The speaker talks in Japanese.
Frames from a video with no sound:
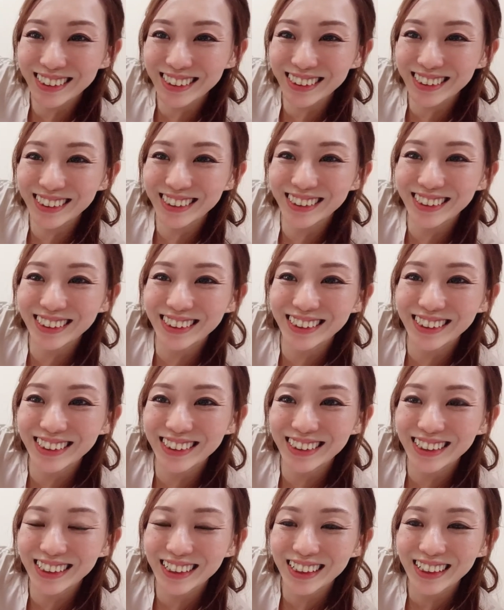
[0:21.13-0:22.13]
ル
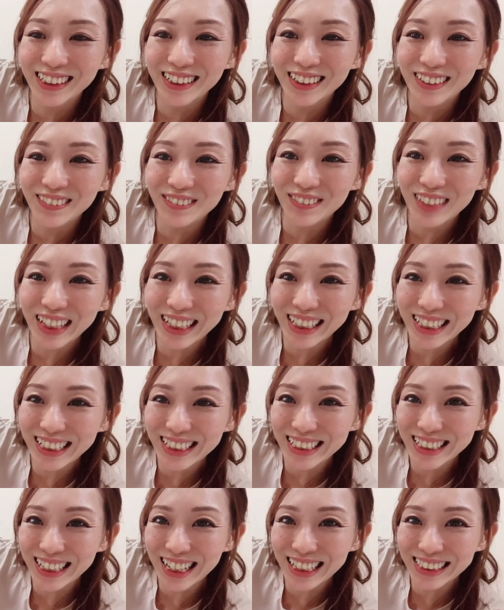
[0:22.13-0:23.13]

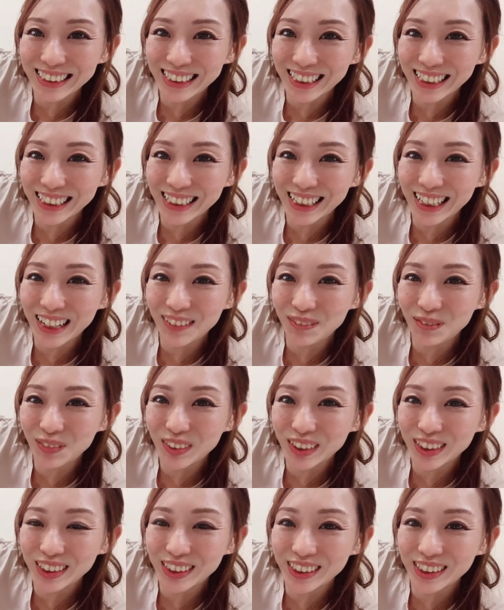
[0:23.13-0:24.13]

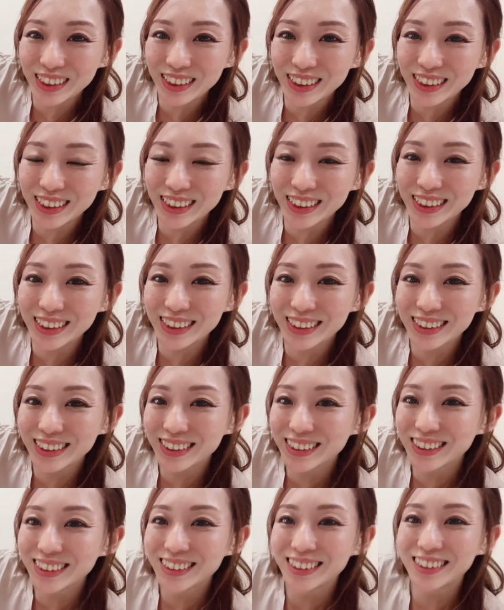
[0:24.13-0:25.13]
メキシカンサラダラップ
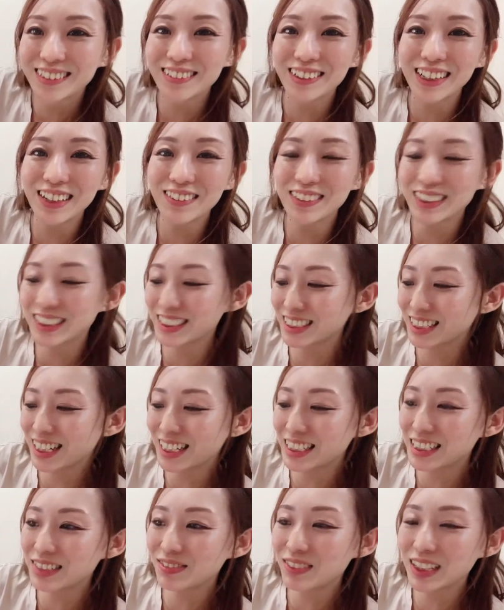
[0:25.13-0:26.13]
これ私
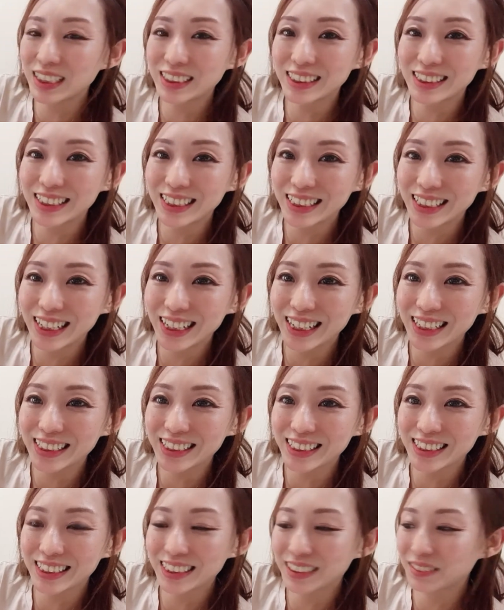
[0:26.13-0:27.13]
が一番好きなや
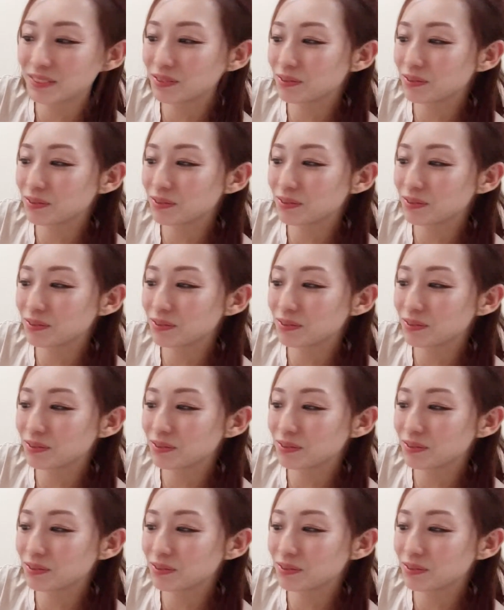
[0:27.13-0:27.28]
つ